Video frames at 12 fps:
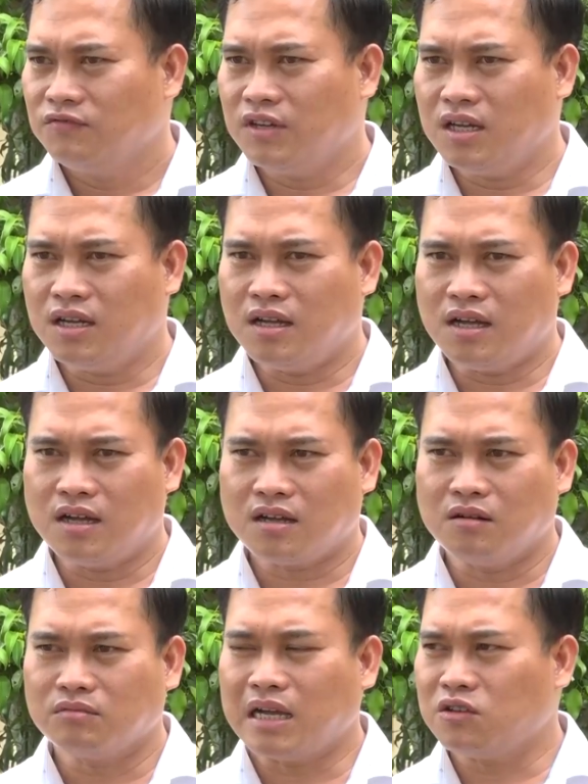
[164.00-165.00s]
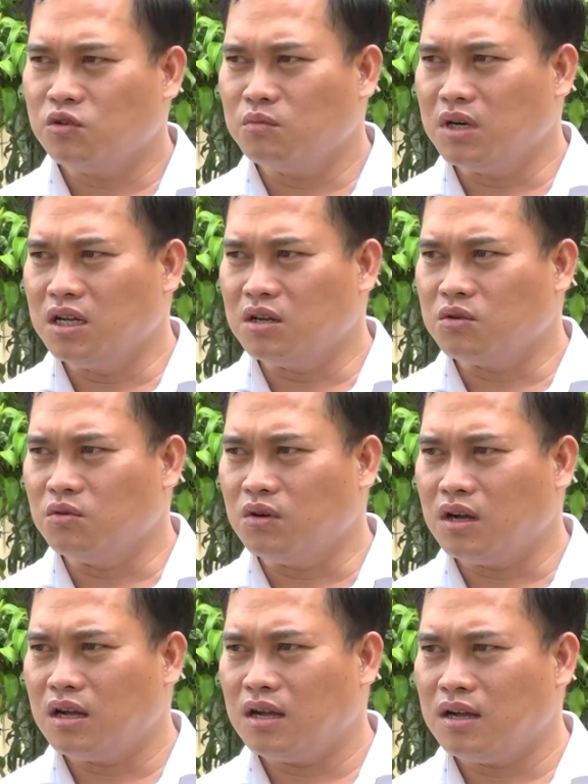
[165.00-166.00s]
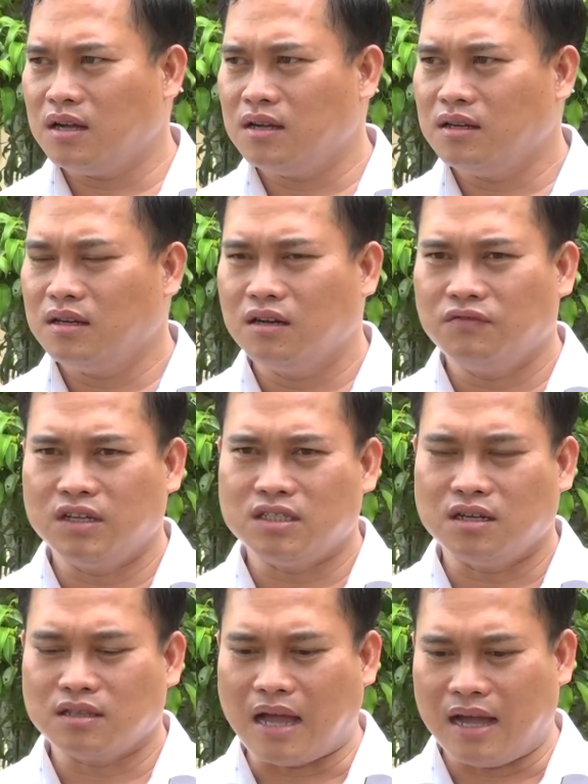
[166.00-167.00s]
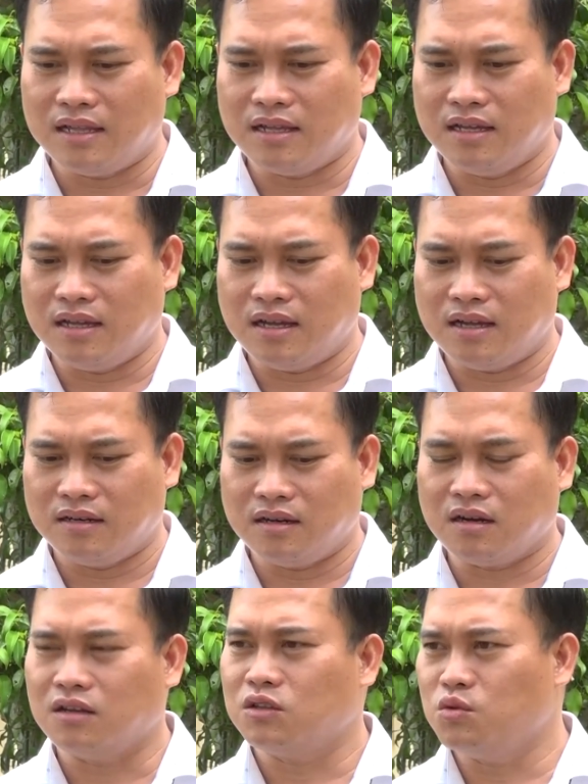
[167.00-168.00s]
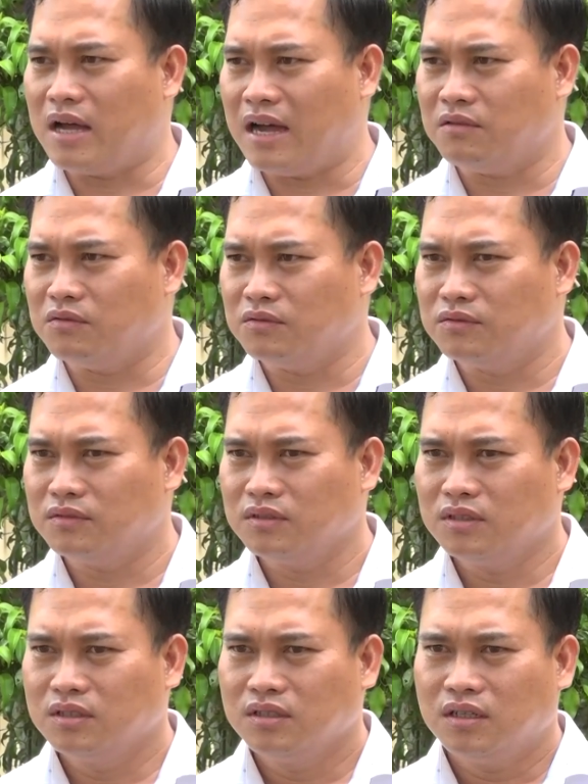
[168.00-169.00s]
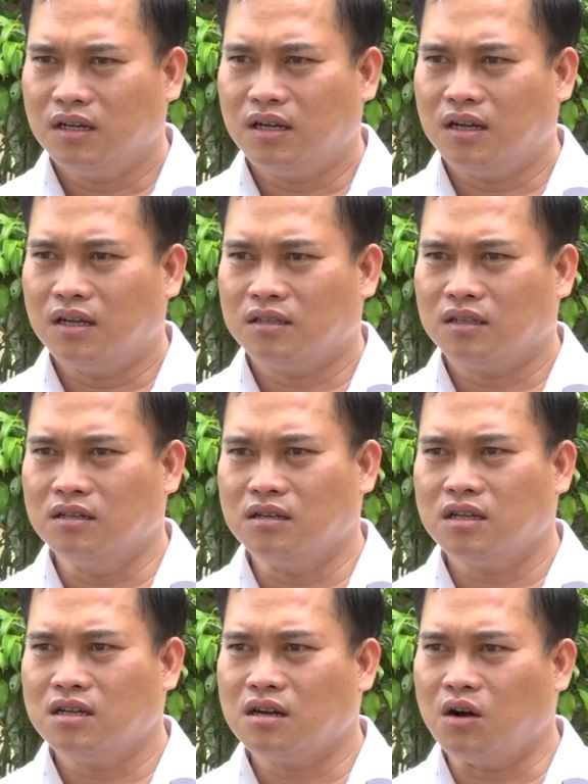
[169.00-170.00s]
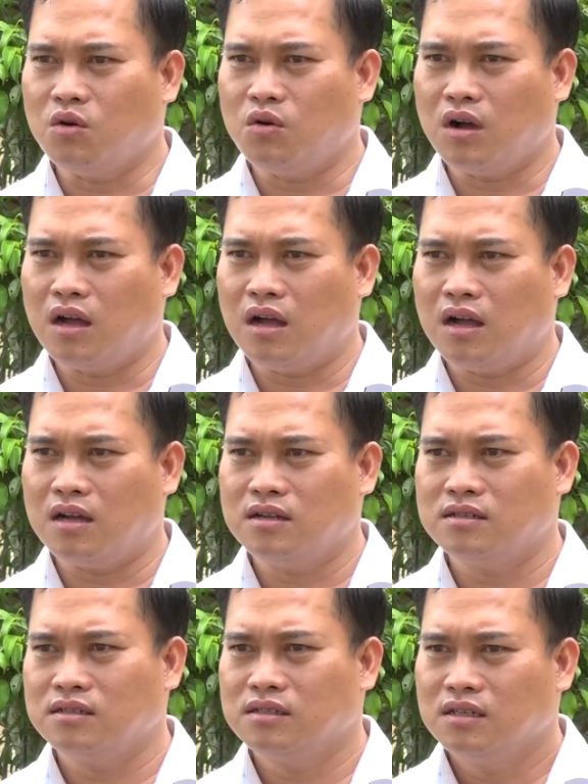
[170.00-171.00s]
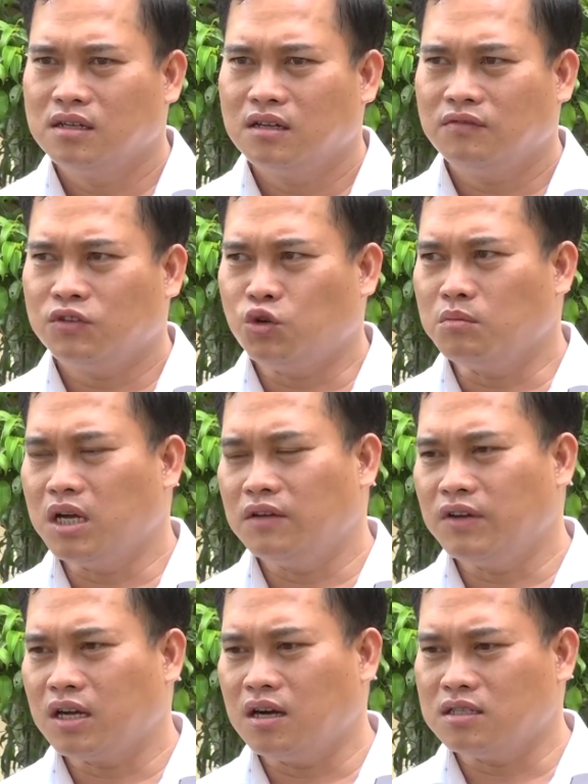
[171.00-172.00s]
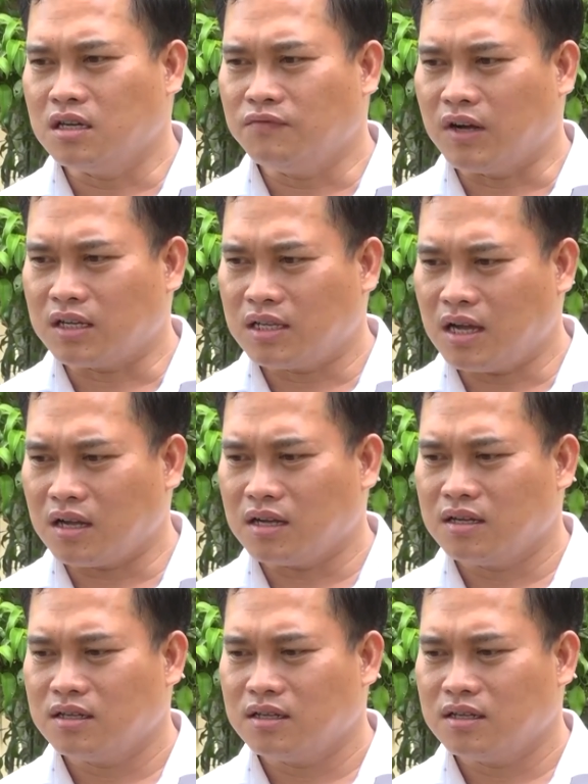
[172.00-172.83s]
Về công tác chuẩn bị của đơn vị sở tại thì rất là chu đáo, à, từ cái khâu à, chuẩn bị về cơ sở vật chất,